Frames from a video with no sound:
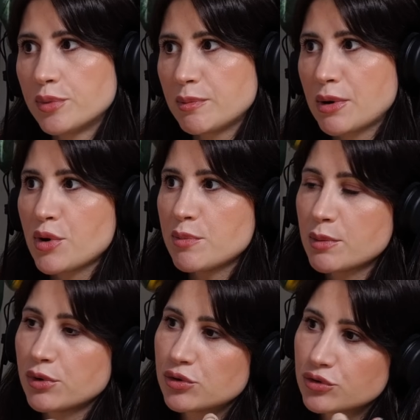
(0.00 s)
Prima noi
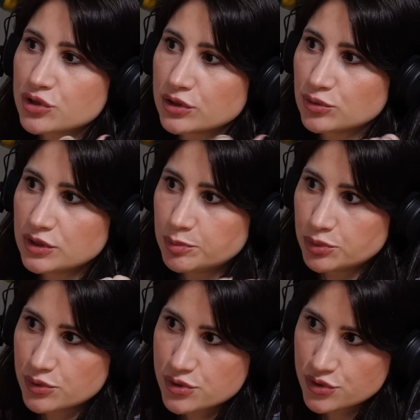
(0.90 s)
abbiamo il concetto di
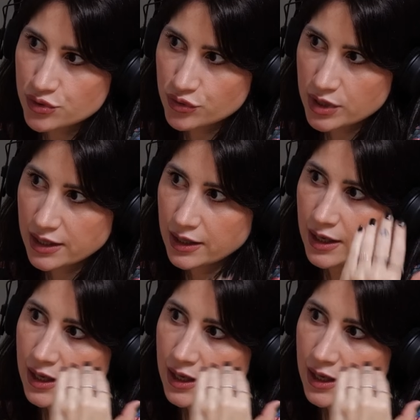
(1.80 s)
pulsione